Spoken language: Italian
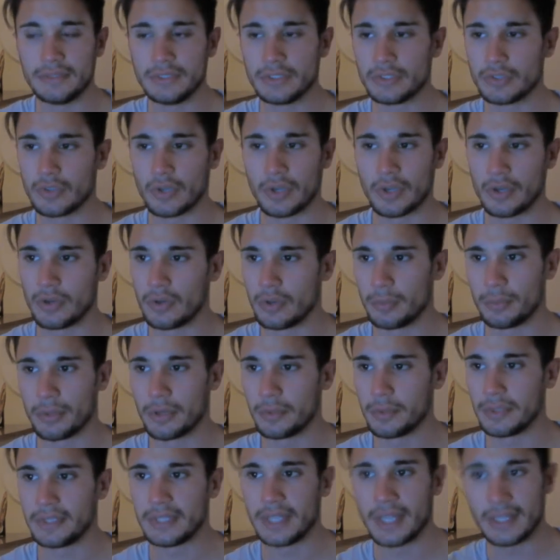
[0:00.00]
visto che non ho
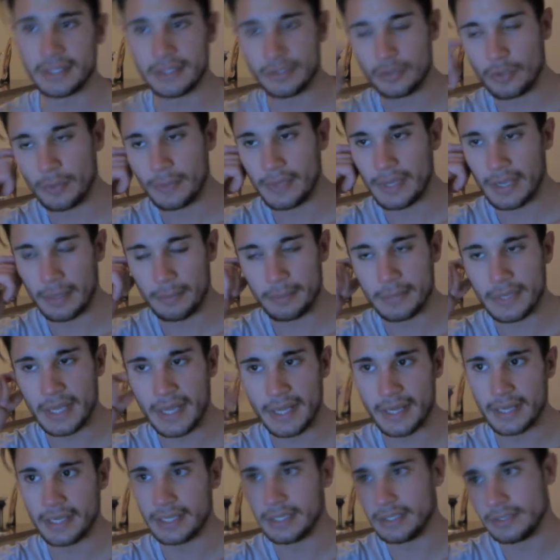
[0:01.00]
proprio idea di come
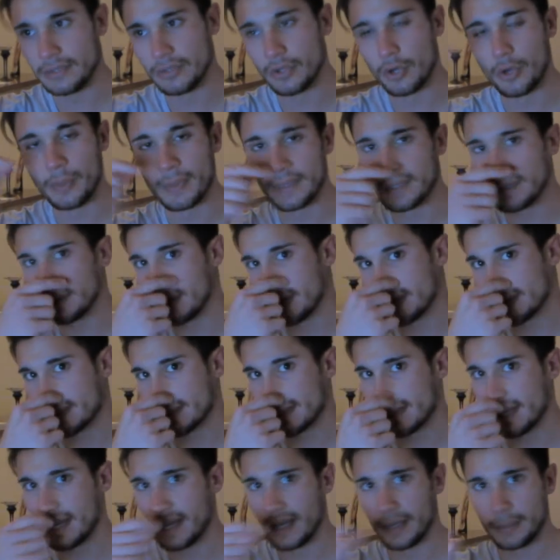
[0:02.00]
cambiare il nome in
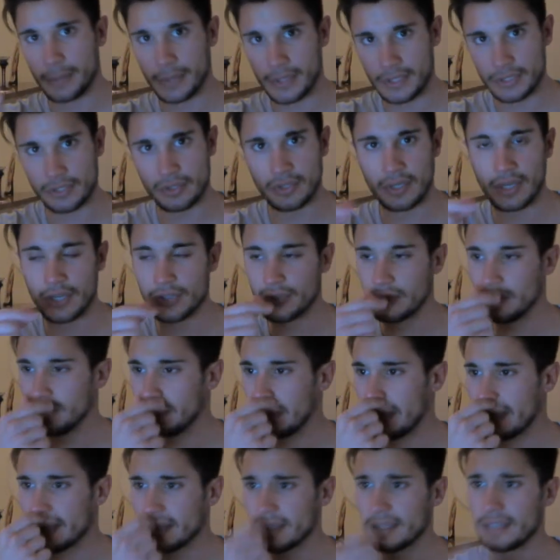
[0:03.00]
testa al personaggio di
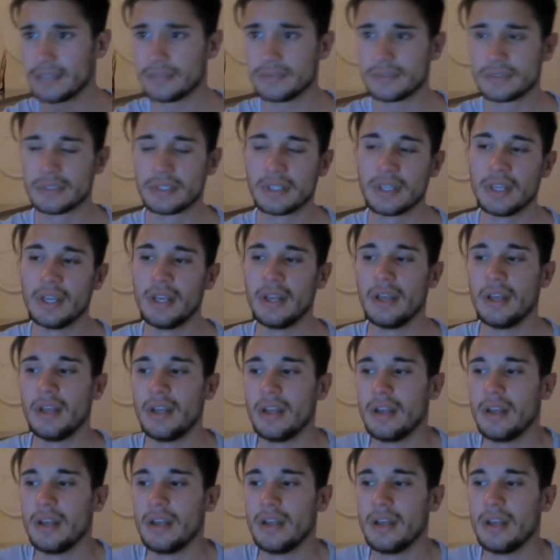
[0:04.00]
Minecraft.